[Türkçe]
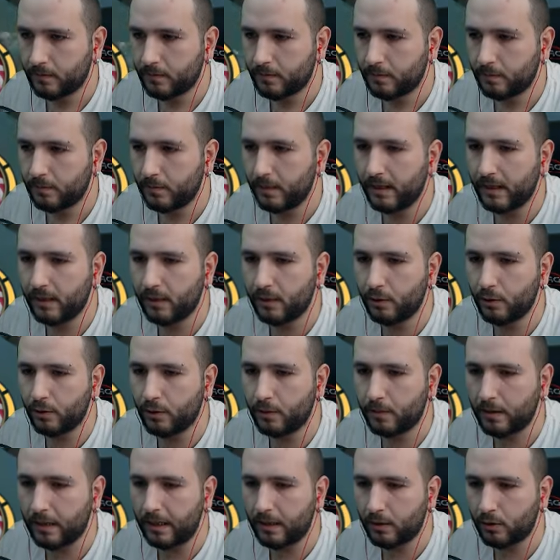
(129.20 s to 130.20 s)
Ben
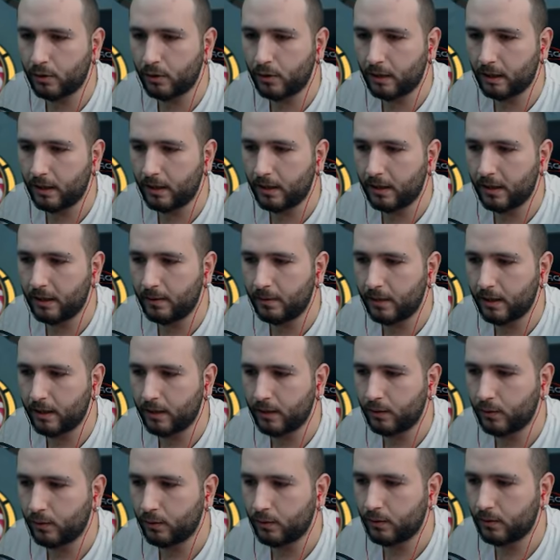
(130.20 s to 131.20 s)
gidiyorum Kardo. Allah'a
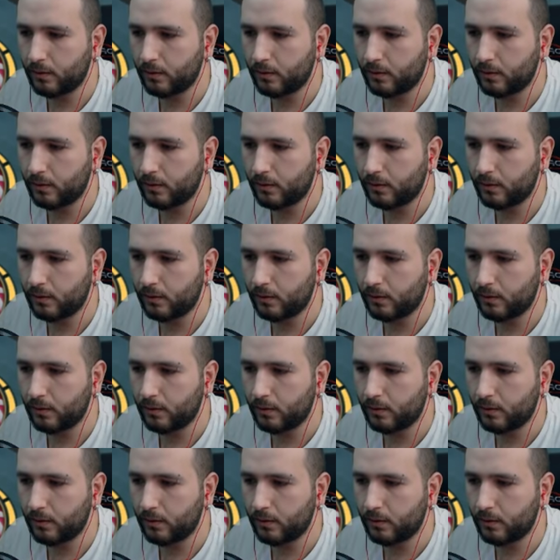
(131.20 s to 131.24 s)
emanet ol.